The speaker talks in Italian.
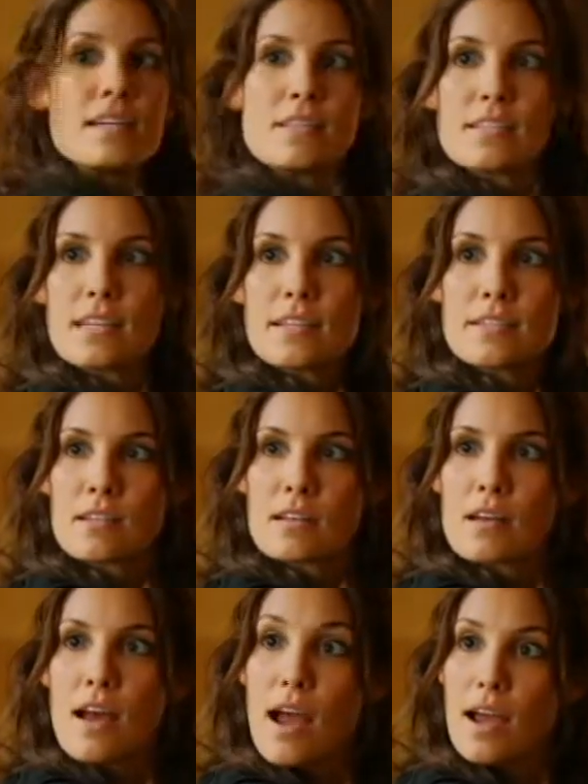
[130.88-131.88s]
Dix,
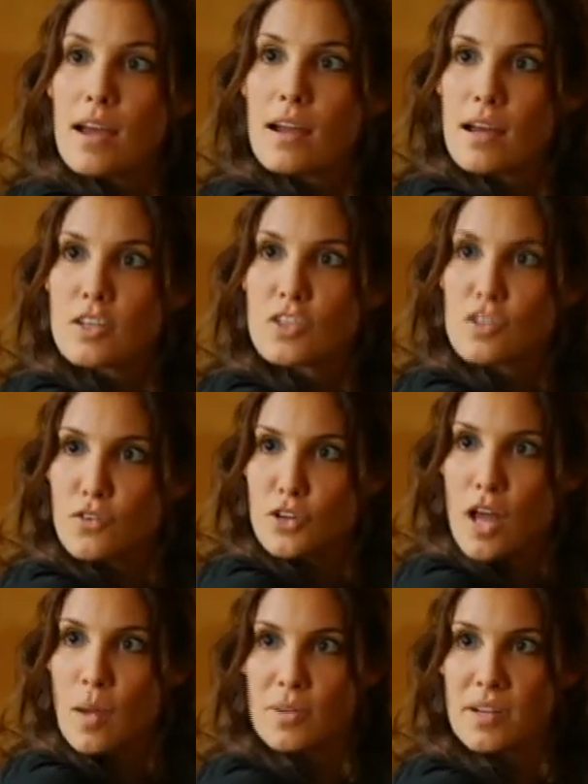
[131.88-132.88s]
credo che siano
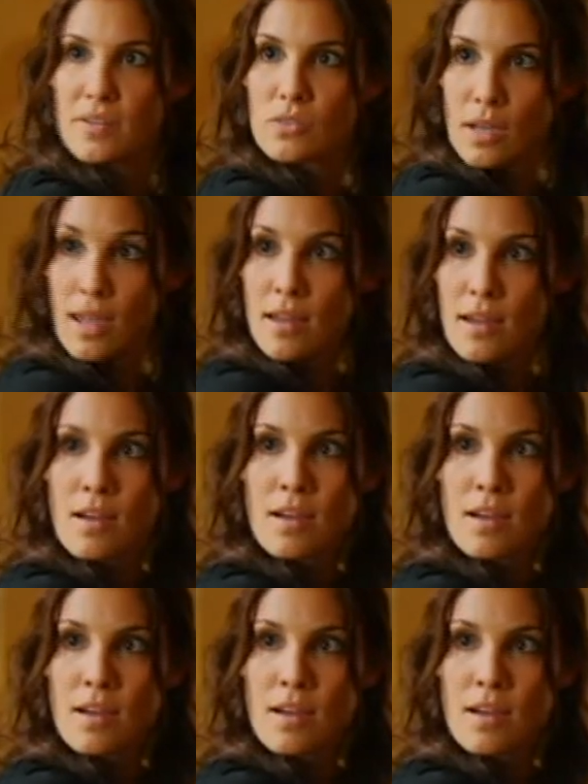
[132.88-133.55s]
agenti stranieri.